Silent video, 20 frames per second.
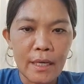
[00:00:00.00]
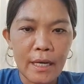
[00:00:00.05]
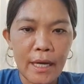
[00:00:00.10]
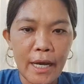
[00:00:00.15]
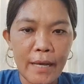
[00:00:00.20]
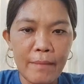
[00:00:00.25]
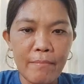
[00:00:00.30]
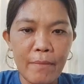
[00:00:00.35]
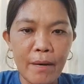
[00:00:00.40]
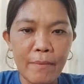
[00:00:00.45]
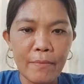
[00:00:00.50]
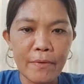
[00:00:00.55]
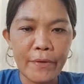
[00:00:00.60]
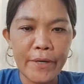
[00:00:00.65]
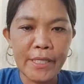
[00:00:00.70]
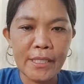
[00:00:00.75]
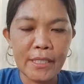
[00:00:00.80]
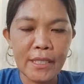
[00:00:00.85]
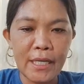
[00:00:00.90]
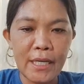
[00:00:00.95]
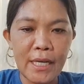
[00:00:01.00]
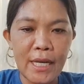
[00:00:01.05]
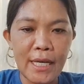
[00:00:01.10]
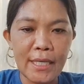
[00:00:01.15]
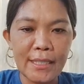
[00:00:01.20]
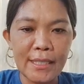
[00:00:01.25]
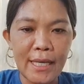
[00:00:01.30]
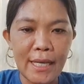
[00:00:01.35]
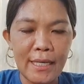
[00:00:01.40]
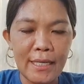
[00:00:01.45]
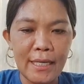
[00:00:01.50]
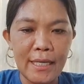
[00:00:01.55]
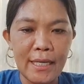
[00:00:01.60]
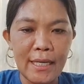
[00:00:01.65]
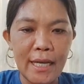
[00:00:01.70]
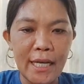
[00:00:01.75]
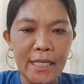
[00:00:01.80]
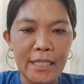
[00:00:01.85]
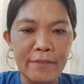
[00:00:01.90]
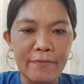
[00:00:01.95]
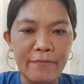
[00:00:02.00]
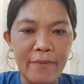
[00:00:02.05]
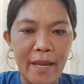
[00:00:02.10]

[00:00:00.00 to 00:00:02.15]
Kay Ma'am Christina Salinas